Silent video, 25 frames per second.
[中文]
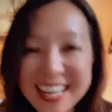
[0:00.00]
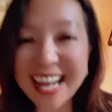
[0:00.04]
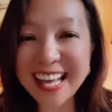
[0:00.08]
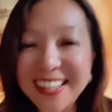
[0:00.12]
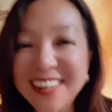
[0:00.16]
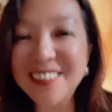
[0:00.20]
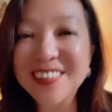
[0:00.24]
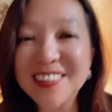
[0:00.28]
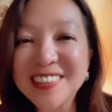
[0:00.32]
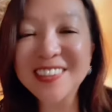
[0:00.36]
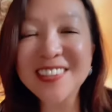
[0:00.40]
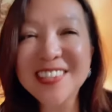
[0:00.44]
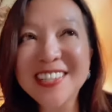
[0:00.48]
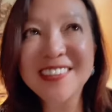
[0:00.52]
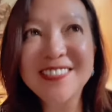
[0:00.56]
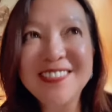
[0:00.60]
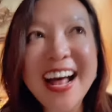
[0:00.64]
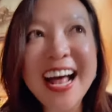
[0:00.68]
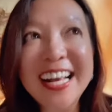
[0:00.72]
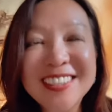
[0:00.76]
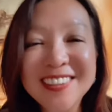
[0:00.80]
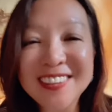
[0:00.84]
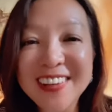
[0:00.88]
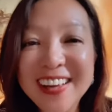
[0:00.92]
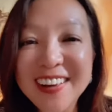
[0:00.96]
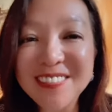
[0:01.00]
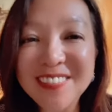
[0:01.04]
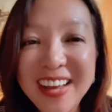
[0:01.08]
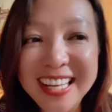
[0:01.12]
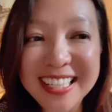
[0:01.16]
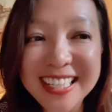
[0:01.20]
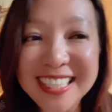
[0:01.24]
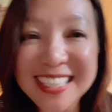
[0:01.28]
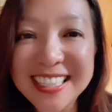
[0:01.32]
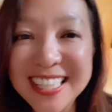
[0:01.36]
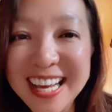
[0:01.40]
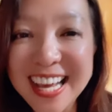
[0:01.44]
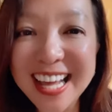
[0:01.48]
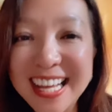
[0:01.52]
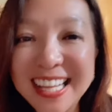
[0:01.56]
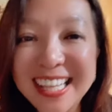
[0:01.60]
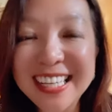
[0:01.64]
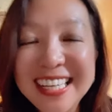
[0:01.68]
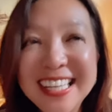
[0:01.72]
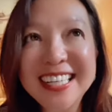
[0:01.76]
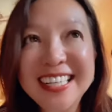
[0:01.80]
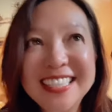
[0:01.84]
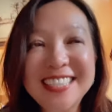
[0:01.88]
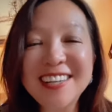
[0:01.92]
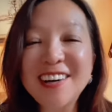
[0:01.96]
干的不就是挖掘每一件
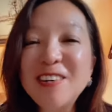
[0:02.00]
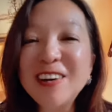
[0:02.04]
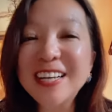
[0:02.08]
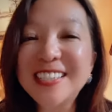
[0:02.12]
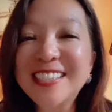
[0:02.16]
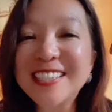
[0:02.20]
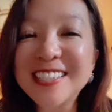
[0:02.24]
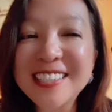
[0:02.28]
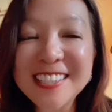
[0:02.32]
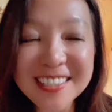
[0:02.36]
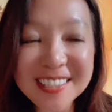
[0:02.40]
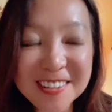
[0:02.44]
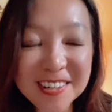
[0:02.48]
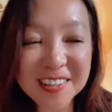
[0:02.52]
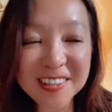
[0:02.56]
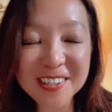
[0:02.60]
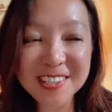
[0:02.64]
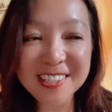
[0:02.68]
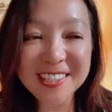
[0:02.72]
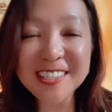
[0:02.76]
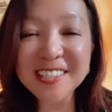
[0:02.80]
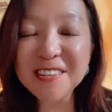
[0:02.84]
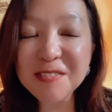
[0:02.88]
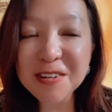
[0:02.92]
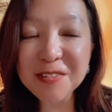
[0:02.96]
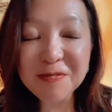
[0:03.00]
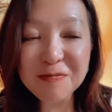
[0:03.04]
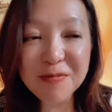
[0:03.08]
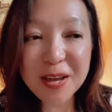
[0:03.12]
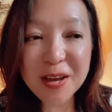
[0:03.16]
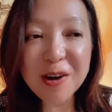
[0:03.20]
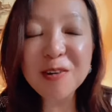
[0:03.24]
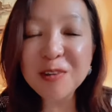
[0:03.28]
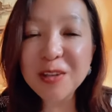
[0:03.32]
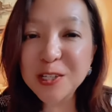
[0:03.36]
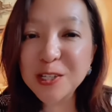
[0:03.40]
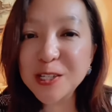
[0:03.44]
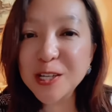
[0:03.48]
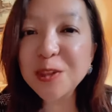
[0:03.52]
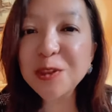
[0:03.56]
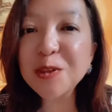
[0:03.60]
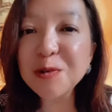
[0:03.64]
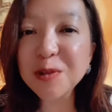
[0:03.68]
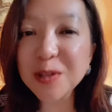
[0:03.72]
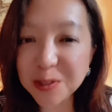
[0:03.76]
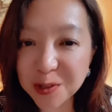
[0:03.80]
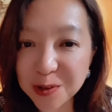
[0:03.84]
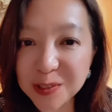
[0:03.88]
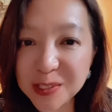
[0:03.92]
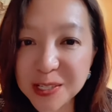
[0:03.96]
社会实施实施背后的深度
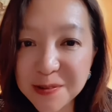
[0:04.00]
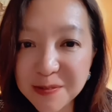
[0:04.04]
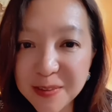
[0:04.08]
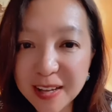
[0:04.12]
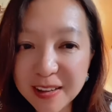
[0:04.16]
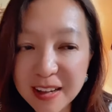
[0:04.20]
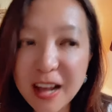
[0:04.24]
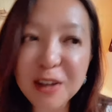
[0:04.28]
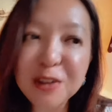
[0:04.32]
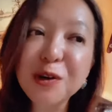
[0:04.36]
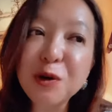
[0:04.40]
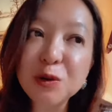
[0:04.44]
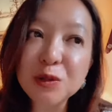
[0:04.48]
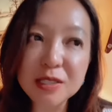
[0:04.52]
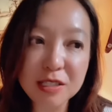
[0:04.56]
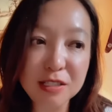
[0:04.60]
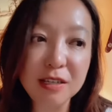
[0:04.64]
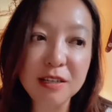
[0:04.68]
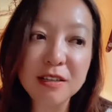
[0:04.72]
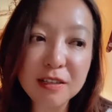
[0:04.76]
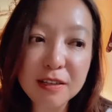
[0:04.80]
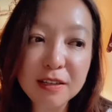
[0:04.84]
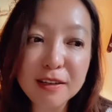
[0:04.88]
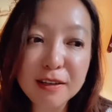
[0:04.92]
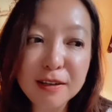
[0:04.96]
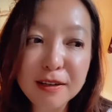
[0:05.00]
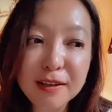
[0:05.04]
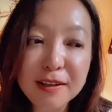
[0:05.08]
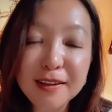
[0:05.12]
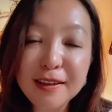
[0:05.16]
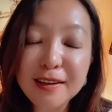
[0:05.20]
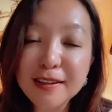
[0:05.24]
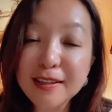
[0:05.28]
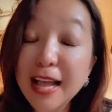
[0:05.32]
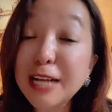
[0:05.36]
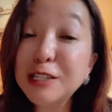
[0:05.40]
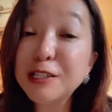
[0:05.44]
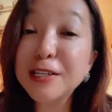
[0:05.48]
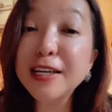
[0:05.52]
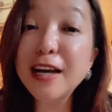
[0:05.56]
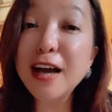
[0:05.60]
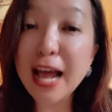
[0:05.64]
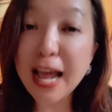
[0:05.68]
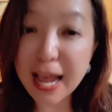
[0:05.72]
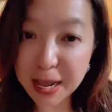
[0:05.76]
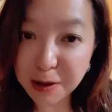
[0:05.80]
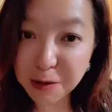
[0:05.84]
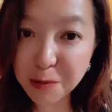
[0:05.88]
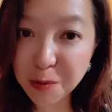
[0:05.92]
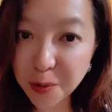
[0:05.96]
的东西嘛？啊，尤其。他是一个
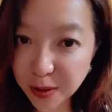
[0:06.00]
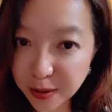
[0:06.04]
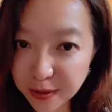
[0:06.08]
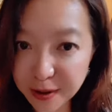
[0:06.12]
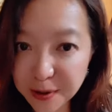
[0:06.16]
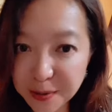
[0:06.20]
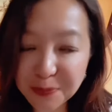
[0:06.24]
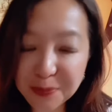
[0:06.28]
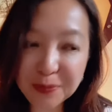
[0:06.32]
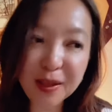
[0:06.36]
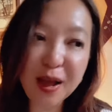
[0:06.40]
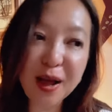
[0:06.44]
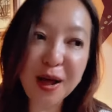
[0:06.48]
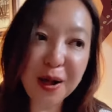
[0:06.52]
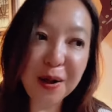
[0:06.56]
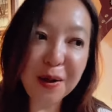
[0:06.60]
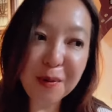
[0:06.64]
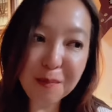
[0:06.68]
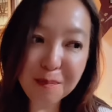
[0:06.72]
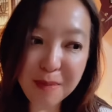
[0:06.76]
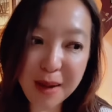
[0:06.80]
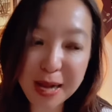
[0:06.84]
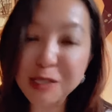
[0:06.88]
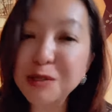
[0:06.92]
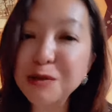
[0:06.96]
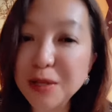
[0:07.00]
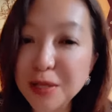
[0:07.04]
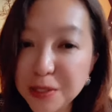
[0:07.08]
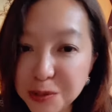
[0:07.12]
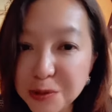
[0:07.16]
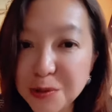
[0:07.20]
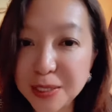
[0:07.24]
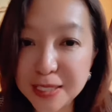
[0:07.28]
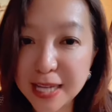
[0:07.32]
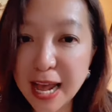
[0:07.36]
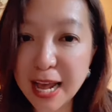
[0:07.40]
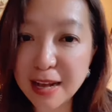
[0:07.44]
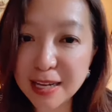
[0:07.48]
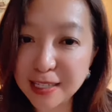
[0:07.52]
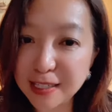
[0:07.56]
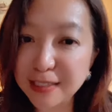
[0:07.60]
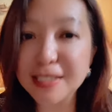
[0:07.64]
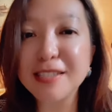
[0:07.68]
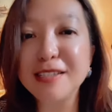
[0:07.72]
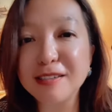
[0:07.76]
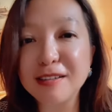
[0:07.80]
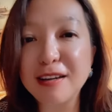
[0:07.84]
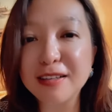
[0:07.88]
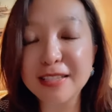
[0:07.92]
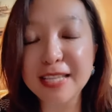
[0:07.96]
爱国的啊，白左的作家和记
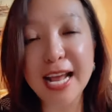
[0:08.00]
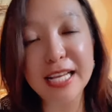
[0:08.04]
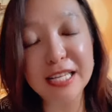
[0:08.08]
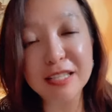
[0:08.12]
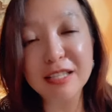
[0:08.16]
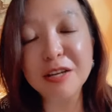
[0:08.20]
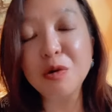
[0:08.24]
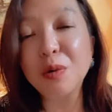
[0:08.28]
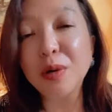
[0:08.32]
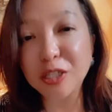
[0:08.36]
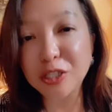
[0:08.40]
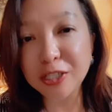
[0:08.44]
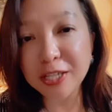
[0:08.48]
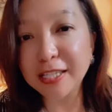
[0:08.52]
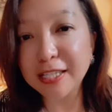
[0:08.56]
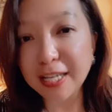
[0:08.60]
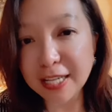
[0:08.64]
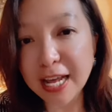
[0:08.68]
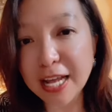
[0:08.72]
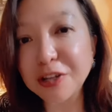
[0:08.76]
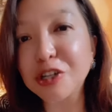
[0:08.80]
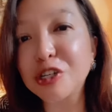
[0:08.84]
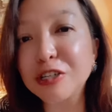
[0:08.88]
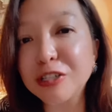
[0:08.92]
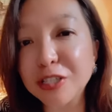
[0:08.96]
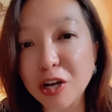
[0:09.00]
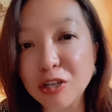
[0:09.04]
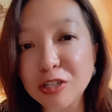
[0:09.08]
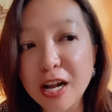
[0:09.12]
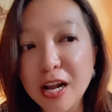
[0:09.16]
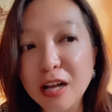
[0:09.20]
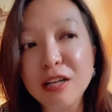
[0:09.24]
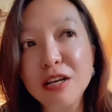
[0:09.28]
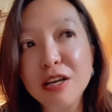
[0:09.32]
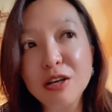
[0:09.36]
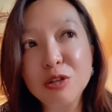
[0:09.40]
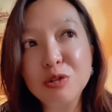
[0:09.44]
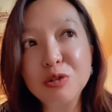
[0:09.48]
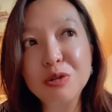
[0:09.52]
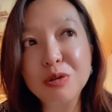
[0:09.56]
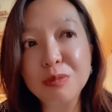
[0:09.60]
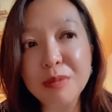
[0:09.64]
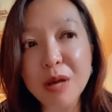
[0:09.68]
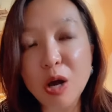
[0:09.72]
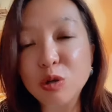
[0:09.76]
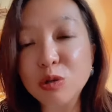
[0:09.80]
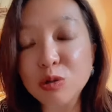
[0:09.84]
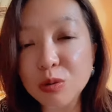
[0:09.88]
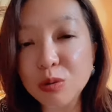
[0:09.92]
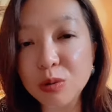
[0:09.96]
者，他一定会站在他的视角上去
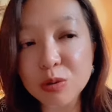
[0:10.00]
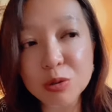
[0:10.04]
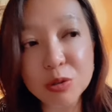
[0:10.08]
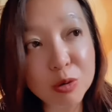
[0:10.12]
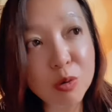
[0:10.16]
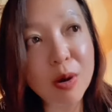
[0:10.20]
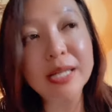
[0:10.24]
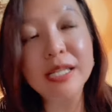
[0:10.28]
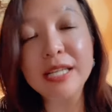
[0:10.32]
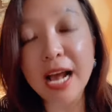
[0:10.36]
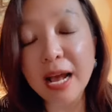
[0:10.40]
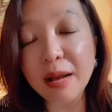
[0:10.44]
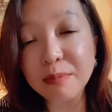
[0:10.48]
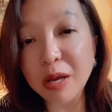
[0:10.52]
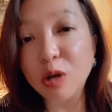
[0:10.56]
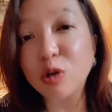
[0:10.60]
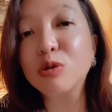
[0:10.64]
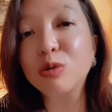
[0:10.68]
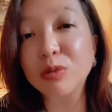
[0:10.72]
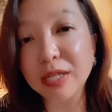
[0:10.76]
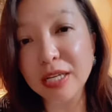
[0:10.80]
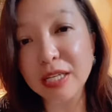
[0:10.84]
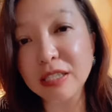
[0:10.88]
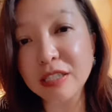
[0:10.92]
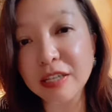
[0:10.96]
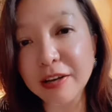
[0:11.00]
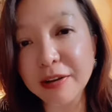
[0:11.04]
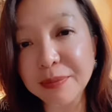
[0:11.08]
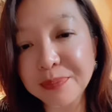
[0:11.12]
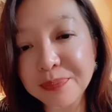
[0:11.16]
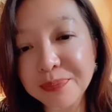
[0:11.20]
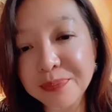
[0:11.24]
描述、去观察、描述这一切。